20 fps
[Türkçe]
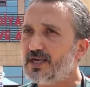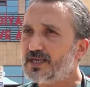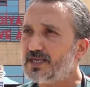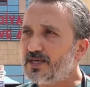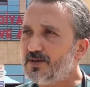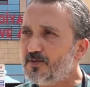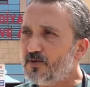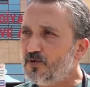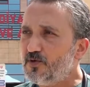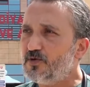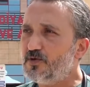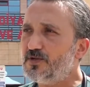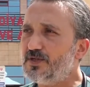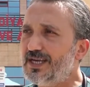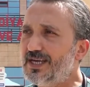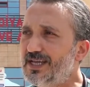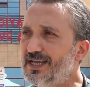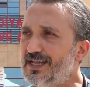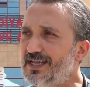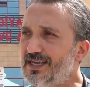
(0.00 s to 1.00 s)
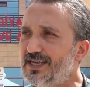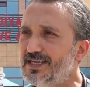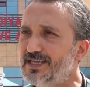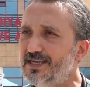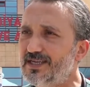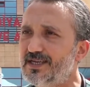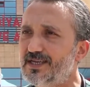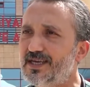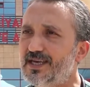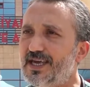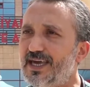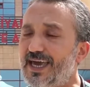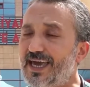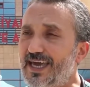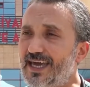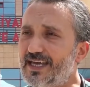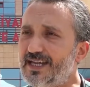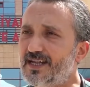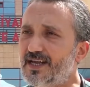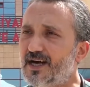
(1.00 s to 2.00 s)
Ki bu yüzde 57
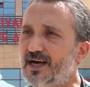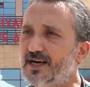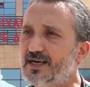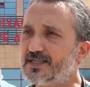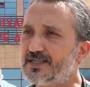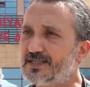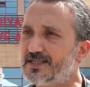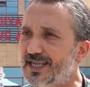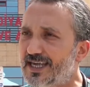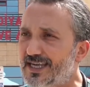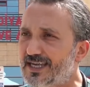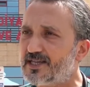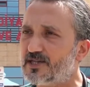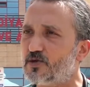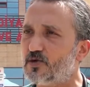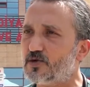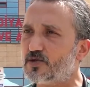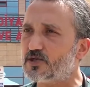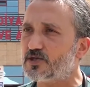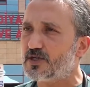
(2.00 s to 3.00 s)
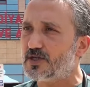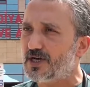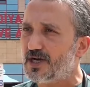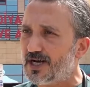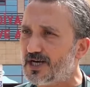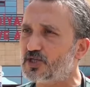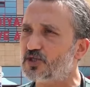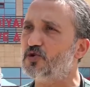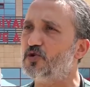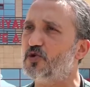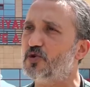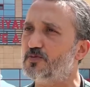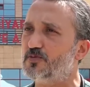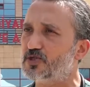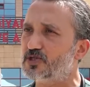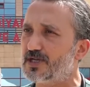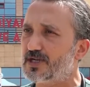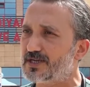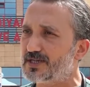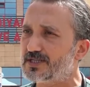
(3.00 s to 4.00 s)
en az tek doz aşı
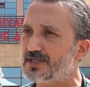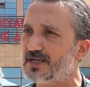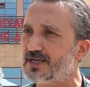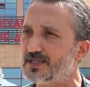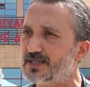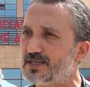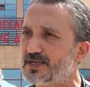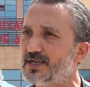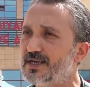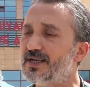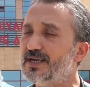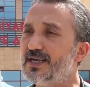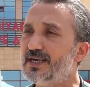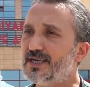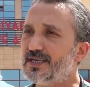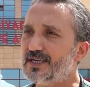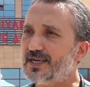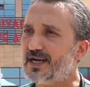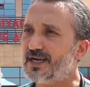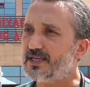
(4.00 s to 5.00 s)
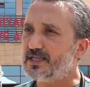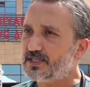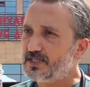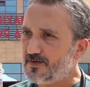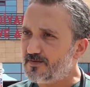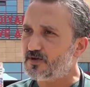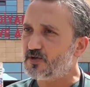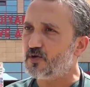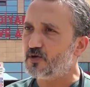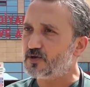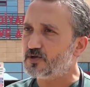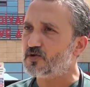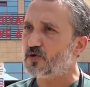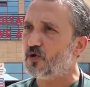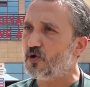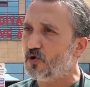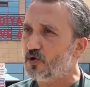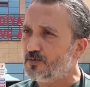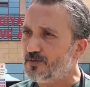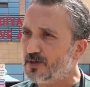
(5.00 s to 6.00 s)
olmuşların sayısı. Yani çift doz
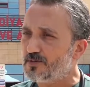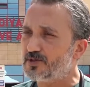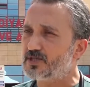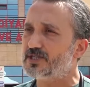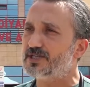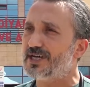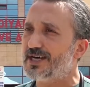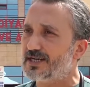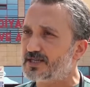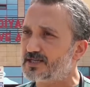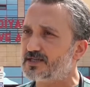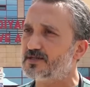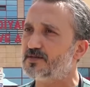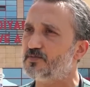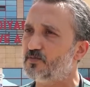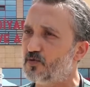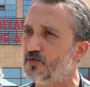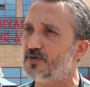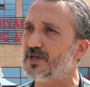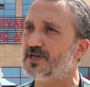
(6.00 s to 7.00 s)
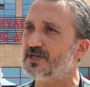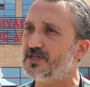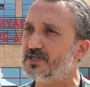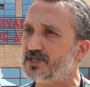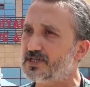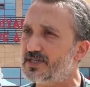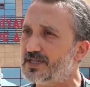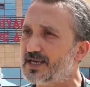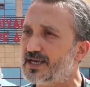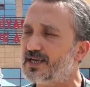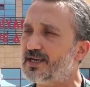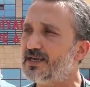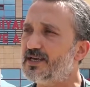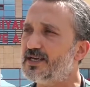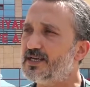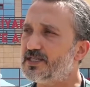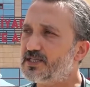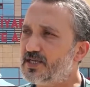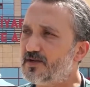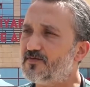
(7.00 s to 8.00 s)
olmamışlar bunlar içinde.
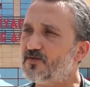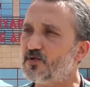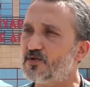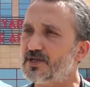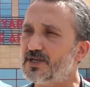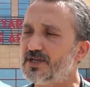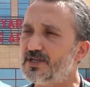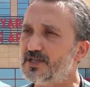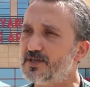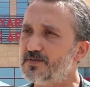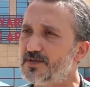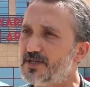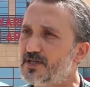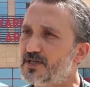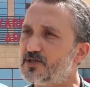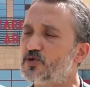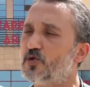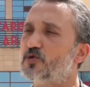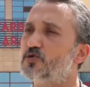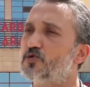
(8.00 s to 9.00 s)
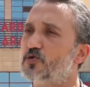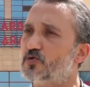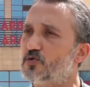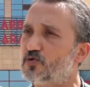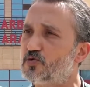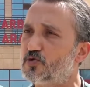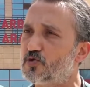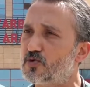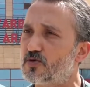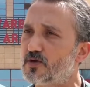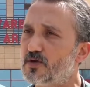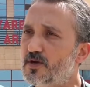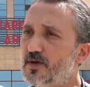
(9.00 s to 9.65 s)
Çift doza indirimde de çok çok düşük.